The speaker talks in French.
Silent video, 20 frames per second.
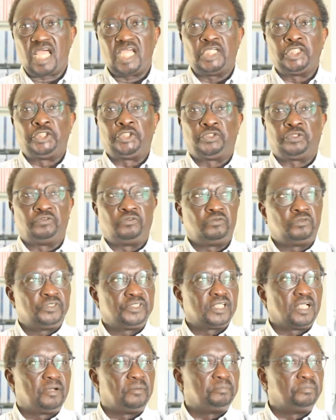Et je
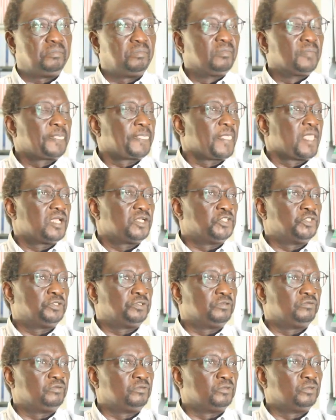vous en,
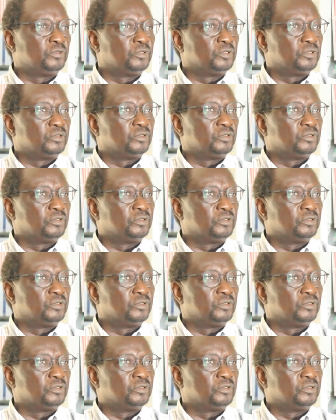je vous,